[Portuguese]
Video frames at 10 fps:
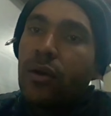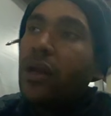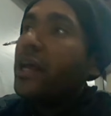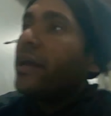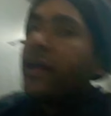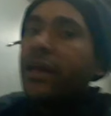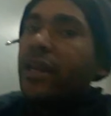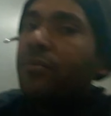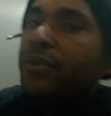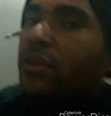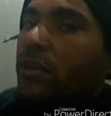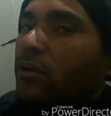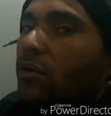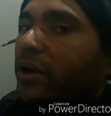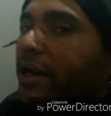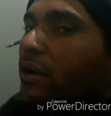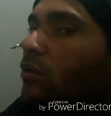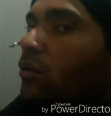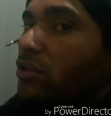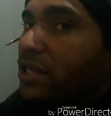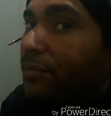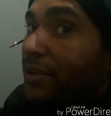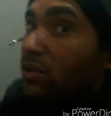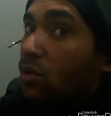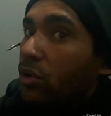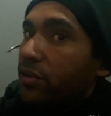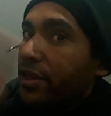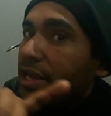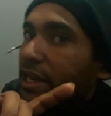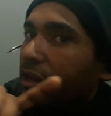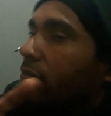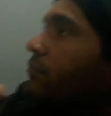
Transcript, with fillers: Olha, era bit... É, hoje é bitorneira